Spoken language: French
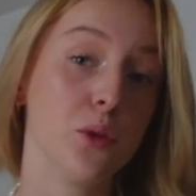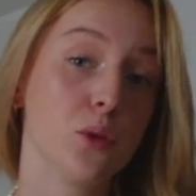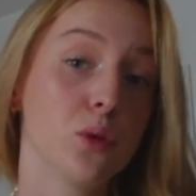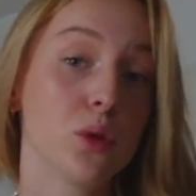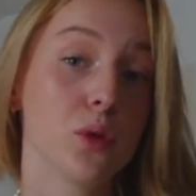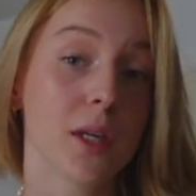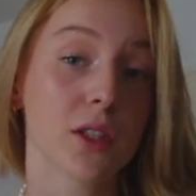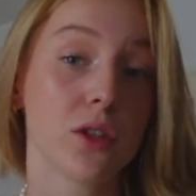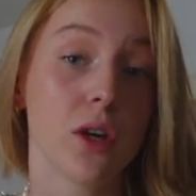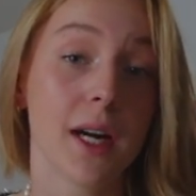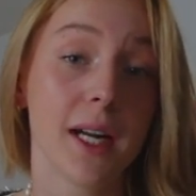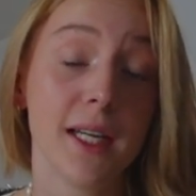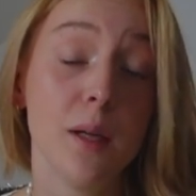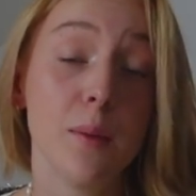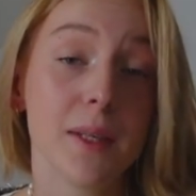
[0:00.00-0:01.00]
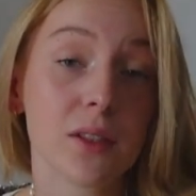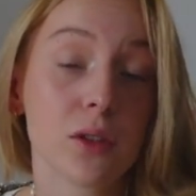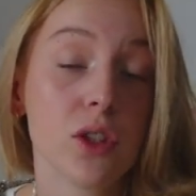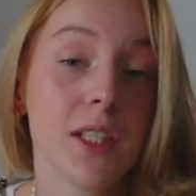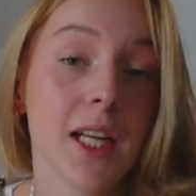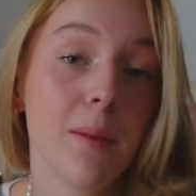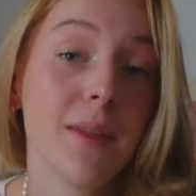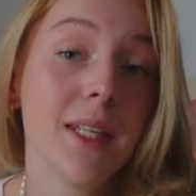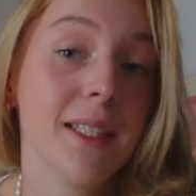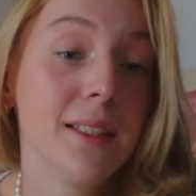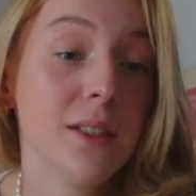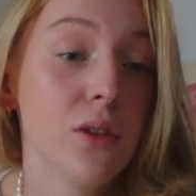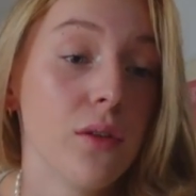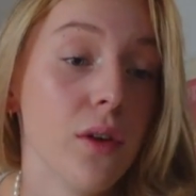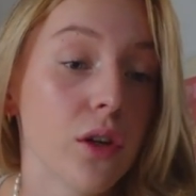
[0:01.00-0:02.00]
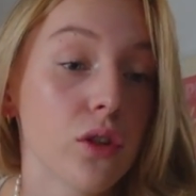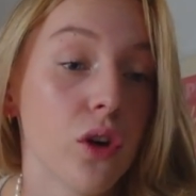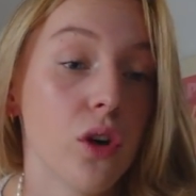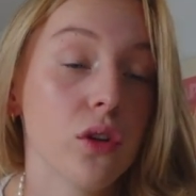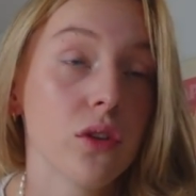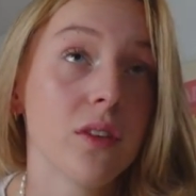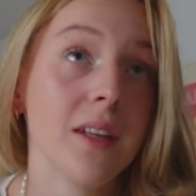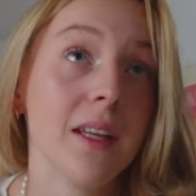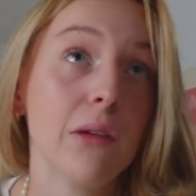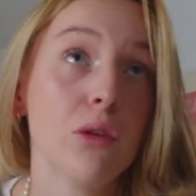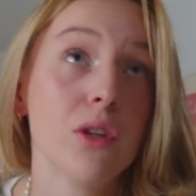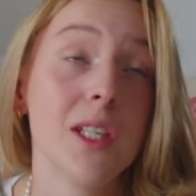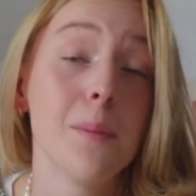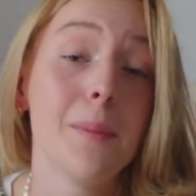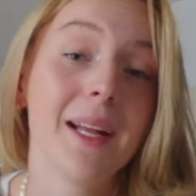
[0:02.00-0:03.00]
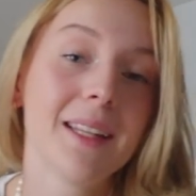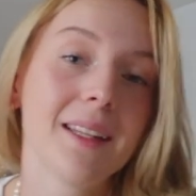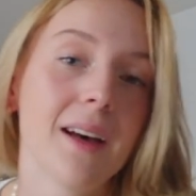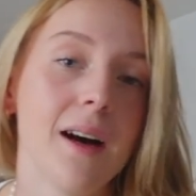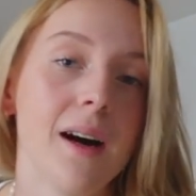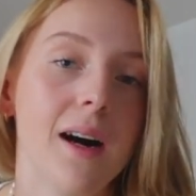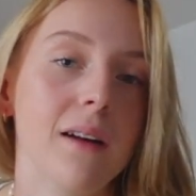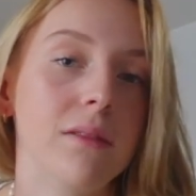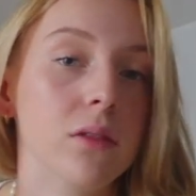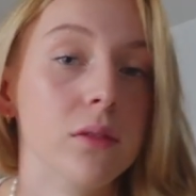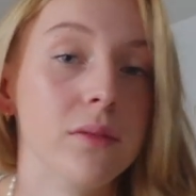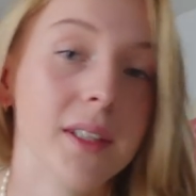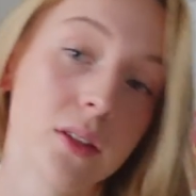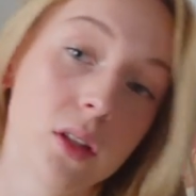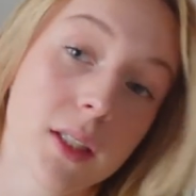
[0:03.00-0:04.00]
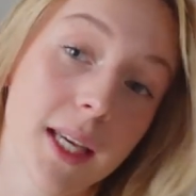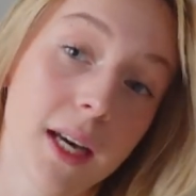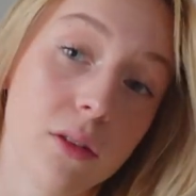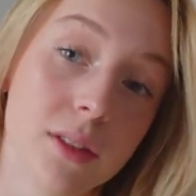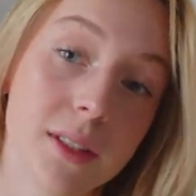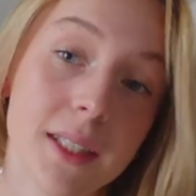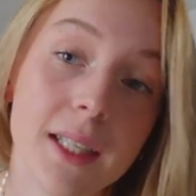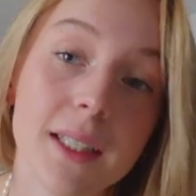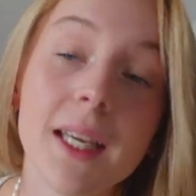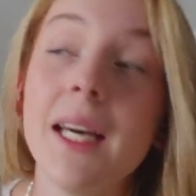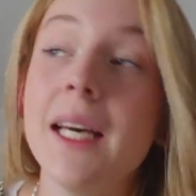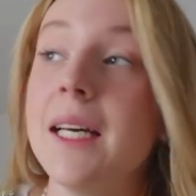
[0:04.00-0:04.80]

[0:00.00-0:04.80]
du coup ce soir je dors à Lille parce que je termine à 19h30 et que j'ai pas de train avant 20h45,